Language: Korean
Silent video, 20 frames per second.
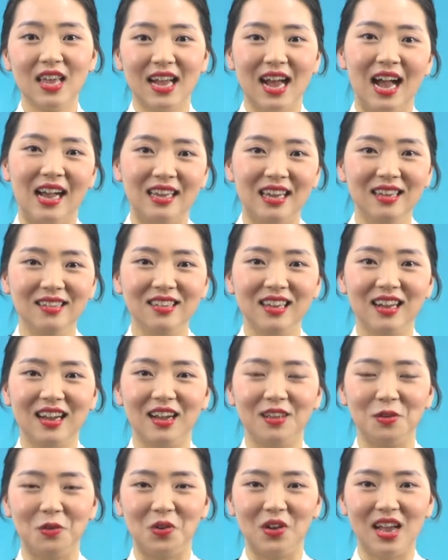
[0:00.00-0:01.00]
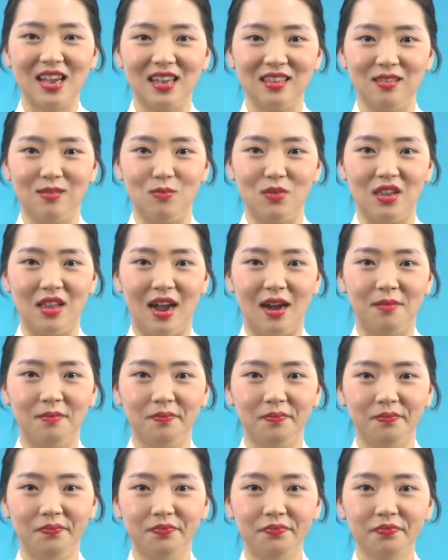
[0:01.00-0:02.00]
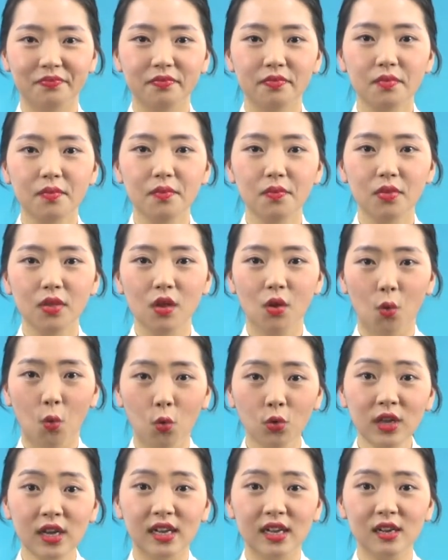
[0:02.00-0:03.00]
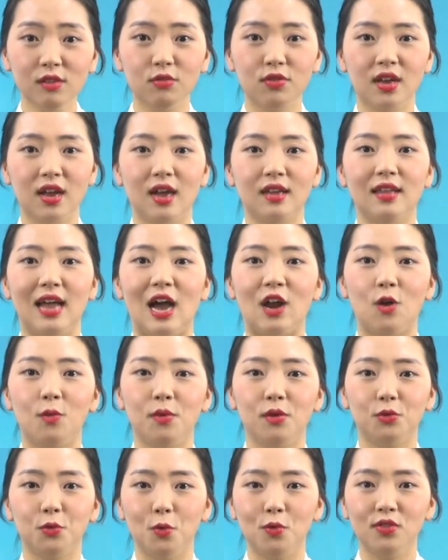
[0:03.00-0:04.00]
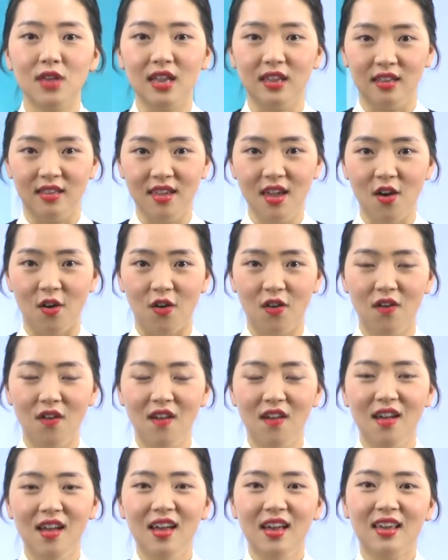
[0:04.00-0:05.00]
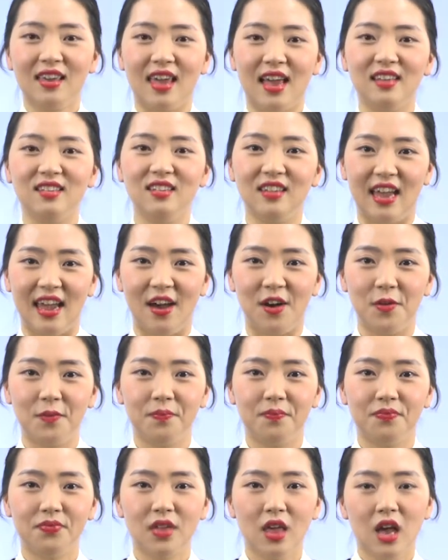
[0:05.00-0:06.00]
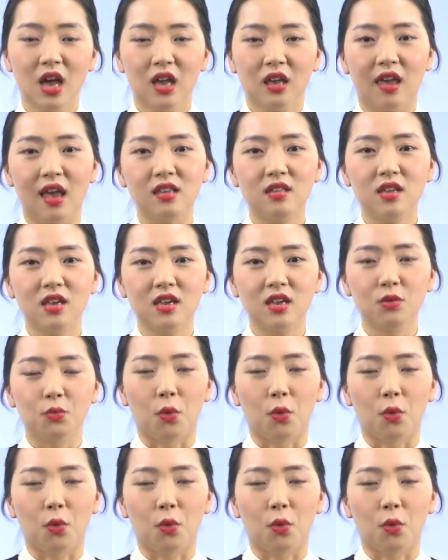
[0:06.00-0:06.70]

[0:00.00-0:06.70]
강의 시작하도록 하겠습니다. 오늘 우리가 다뤄볼 동사는요. get이에요. get은